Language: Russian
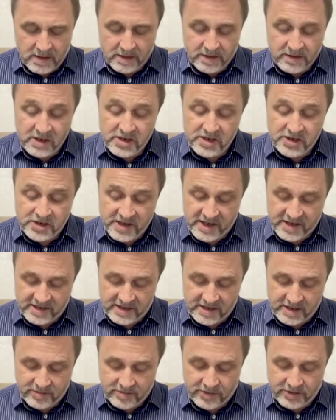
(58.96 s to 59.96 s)
Те
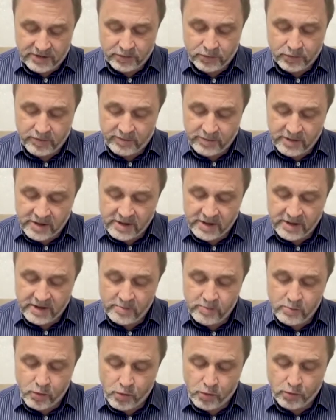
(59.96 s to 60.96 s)
счастливы, кто верно
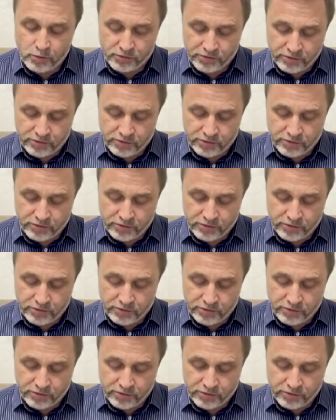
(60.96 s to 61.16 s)
Богу